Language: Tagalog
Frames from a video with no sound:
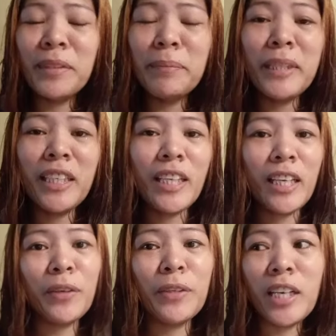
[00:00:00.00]

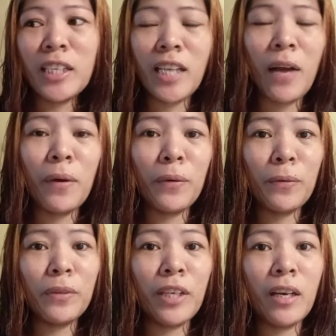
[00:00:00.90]
Binigyan ako ng asawa
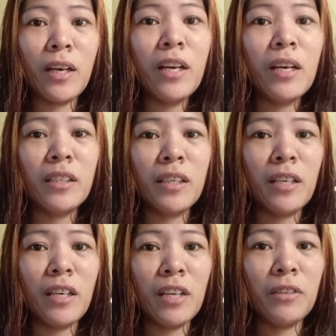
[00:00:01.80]
ko ng,
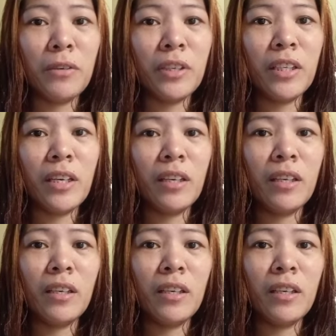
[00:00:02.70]
ng ano, ng